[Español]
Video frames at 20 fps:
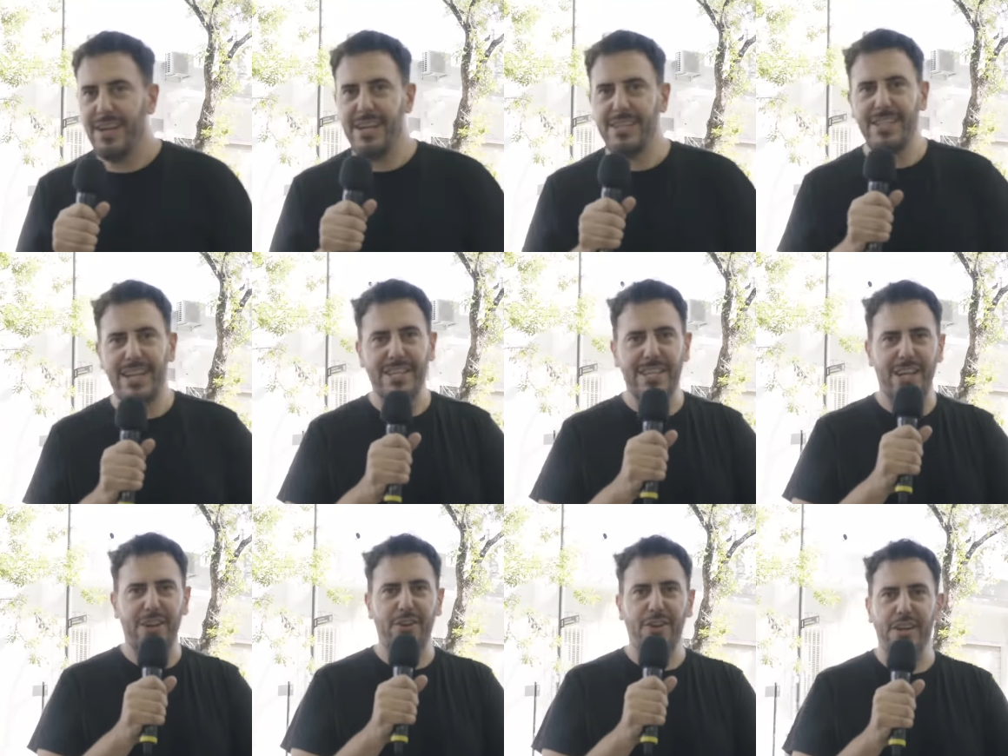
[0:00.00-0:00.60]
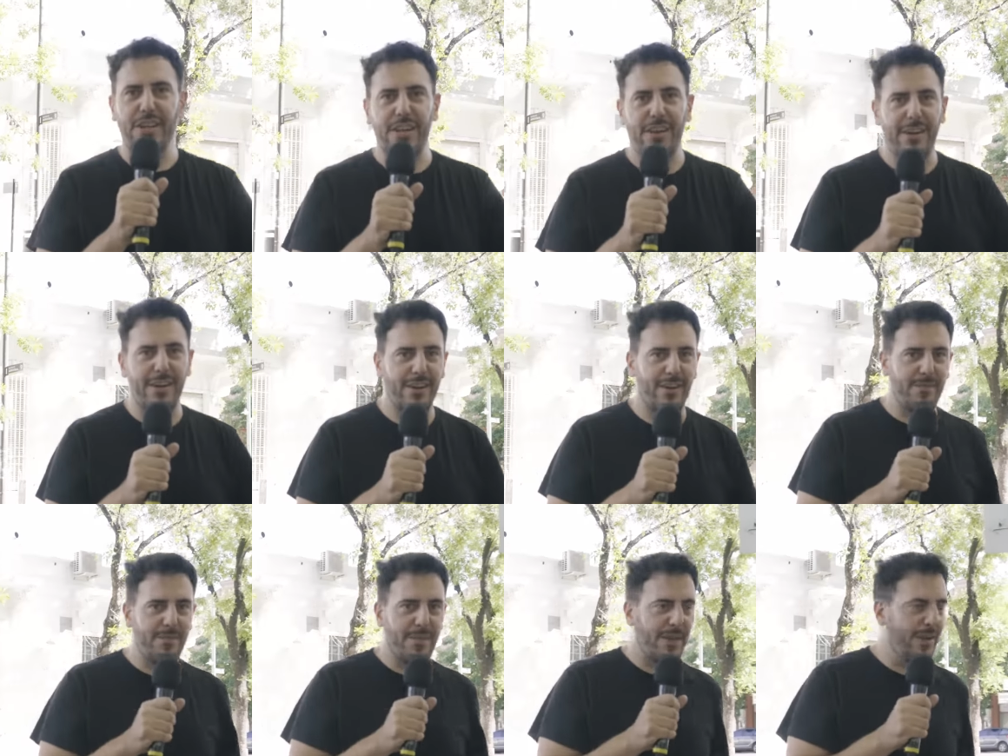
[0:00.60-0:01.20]
Ella ya no quería
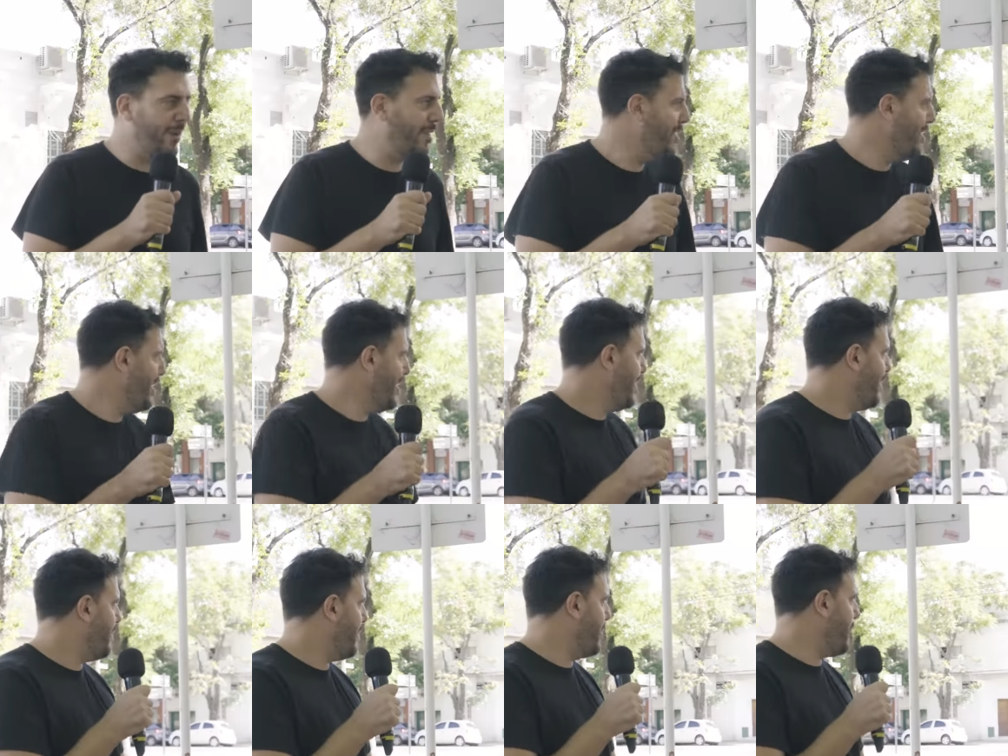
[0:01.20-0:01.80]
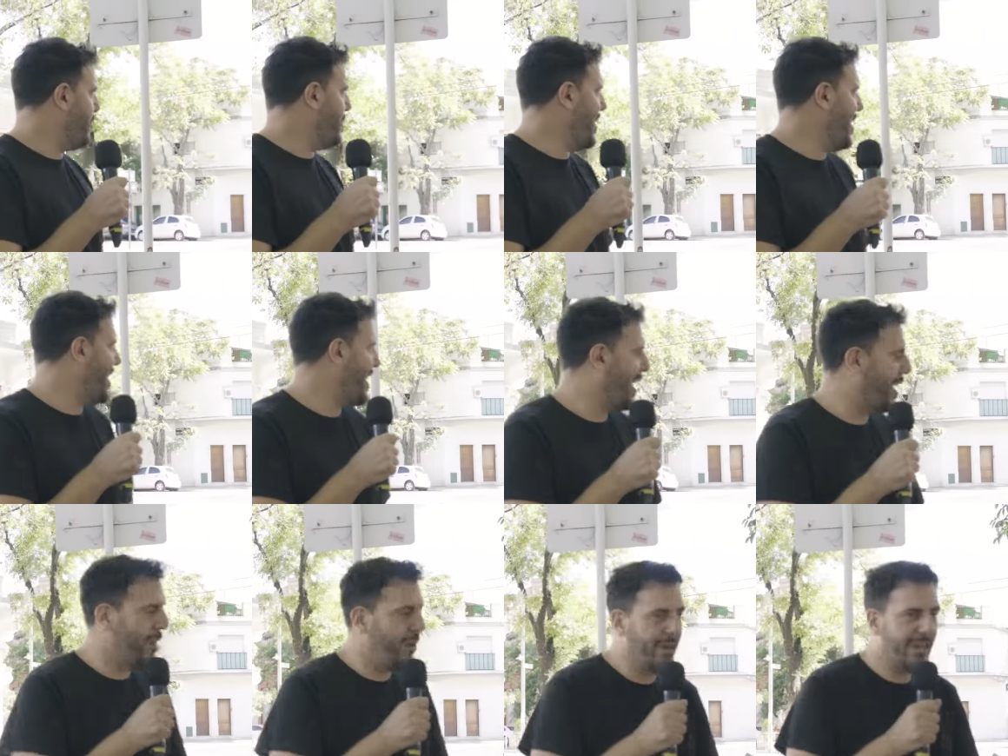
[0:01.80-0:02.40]
hablar conmigo. Pero una
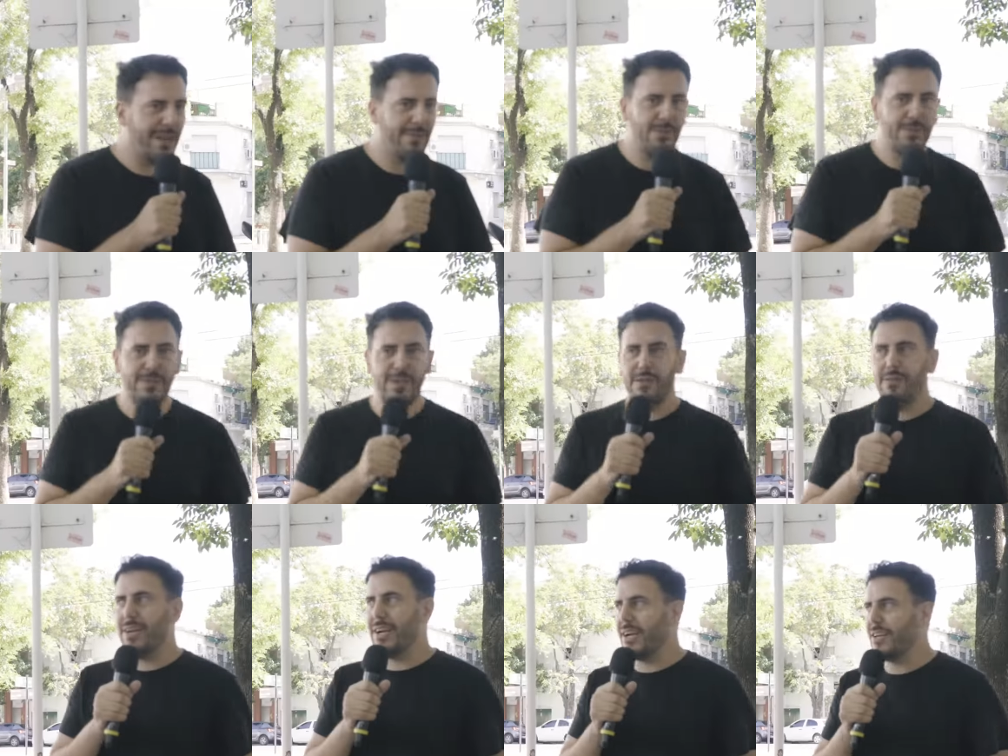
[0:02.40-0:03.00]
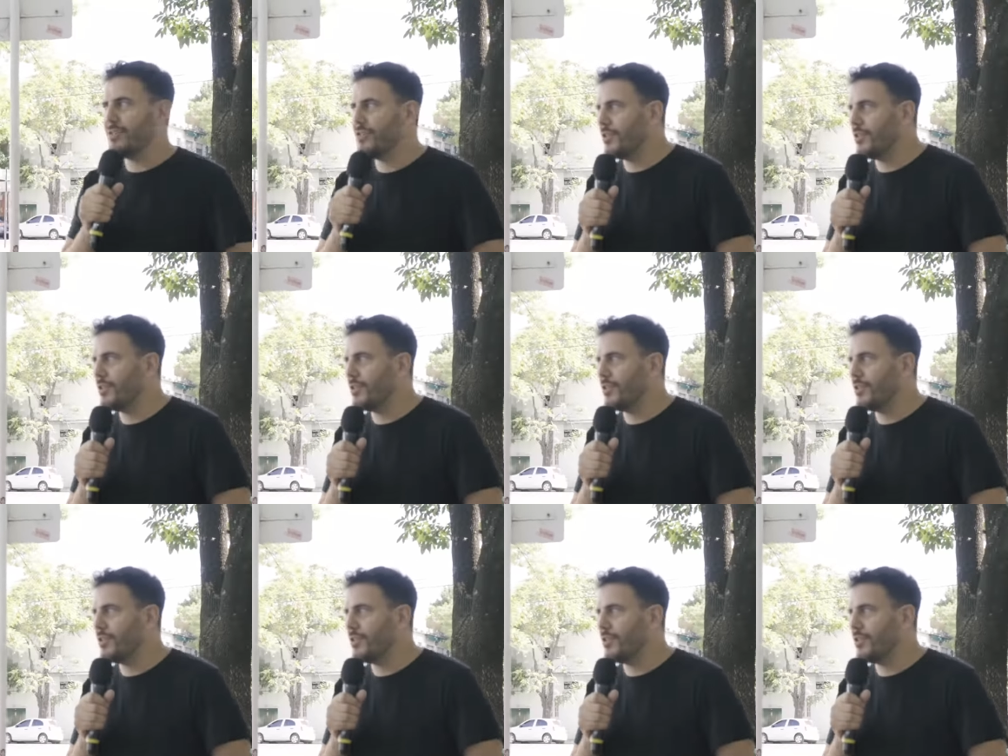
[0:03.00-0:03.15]
vez que logramos hablar,